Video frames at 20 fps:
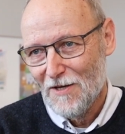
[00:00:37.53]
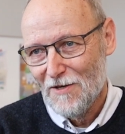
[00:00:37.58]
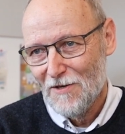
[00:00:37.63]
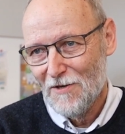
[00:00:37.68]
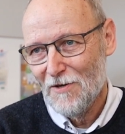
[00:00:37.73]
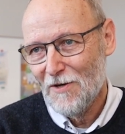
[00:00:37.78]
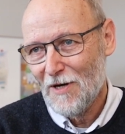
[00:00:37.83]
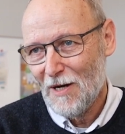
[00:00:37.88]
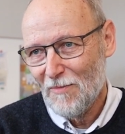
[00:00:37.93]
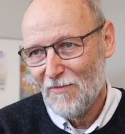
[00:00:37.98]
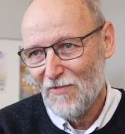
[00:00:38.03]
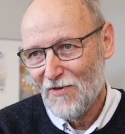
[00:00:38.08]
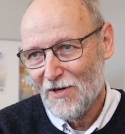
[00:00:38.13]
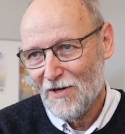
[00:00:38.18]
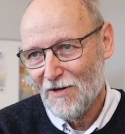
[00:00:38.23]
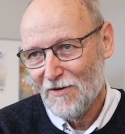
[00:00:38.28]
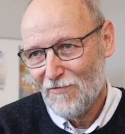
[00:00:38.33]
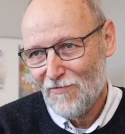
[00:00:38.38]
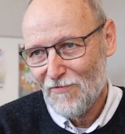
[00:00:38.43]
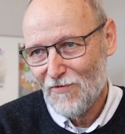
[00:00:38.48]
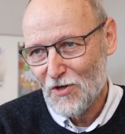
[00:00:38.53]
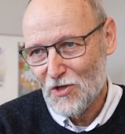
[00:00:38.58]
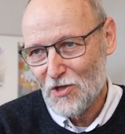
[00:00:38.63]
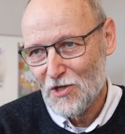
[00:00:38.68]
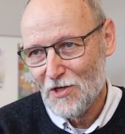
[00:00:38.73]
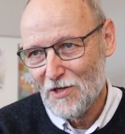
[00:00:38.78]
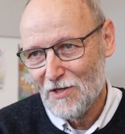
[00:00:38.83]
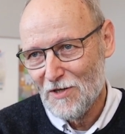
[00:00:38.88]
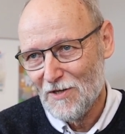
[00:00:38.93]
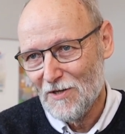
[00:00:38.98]
äh, haben wir
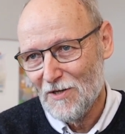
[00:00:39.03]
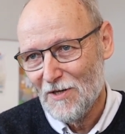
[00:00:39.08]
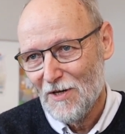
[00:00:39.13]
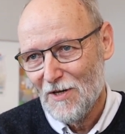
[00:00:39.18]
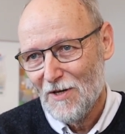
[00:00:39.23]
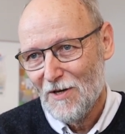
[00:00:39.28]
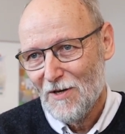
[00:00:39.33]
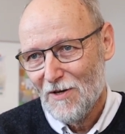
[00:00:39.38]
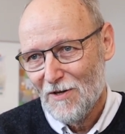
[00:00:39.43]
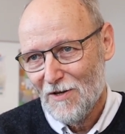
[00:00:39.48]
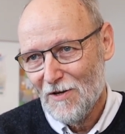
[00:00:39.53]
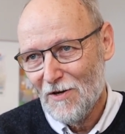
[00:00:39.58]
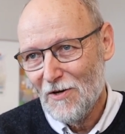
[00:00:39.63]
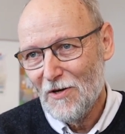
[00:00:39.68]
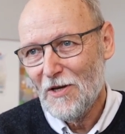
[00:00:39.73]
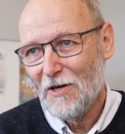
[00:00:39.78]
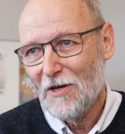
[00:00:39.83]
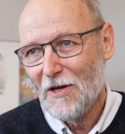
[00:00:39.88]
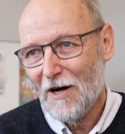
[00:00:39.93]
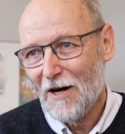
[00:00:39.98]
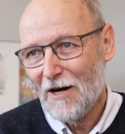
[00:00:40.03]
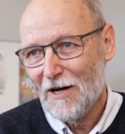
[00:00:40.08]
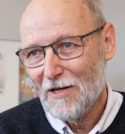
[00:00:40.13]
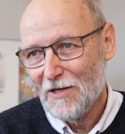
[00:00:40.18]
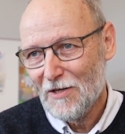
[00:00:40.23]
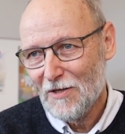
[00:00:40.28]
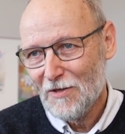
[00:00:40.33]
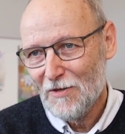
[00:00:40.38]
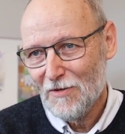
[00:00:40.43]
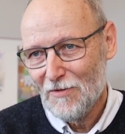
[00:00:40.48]
verschiedene
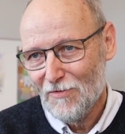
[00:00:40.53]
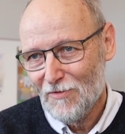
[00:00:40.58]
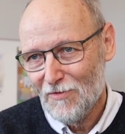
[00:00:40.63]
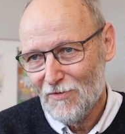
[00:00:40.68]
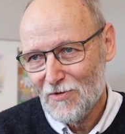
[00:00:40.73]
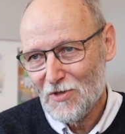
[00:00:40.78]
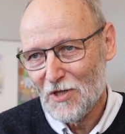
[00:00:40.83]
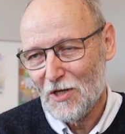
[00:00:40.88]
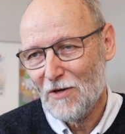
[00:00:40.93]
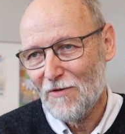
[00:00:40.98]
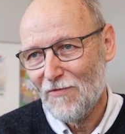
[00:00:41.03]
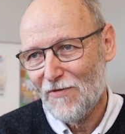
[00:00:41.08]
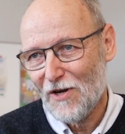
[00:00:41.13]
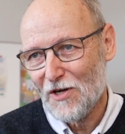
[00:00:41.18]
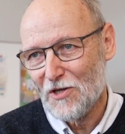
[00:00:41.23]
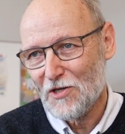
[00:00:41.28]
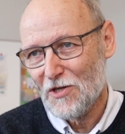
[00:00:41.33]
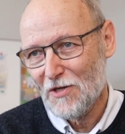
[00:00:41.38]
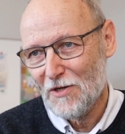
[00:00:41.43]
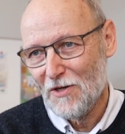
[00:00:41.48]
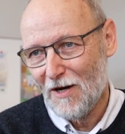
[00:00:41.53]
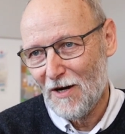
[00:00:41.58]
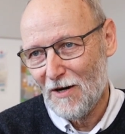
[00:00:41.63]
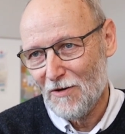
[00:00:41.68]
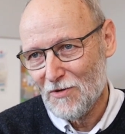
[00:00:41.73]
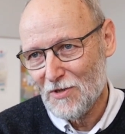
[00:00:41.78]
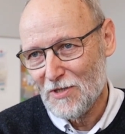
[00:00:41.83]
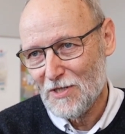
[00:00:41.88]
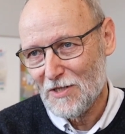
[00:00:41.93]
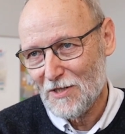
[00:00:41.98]
Lineale, äh, Trinkflasche
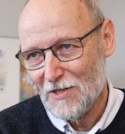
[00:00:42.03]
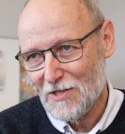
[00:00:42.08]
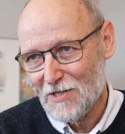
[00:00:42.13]
aus